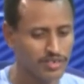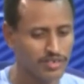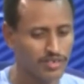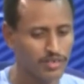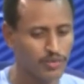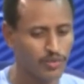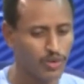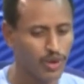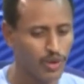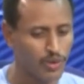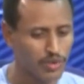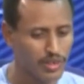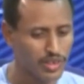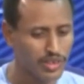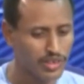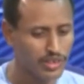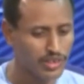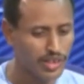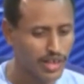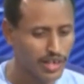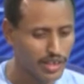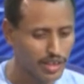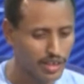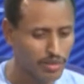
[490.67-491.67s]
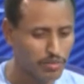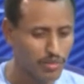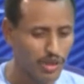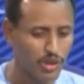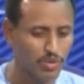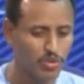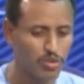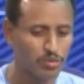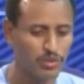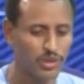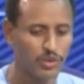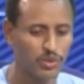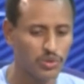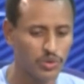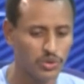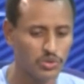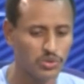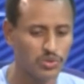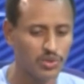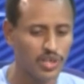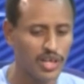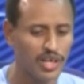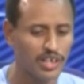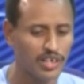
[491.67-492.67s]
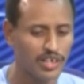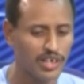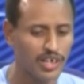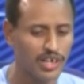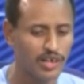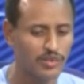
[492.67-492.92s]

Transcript: وحريه خرق المعلومه والحصول عليها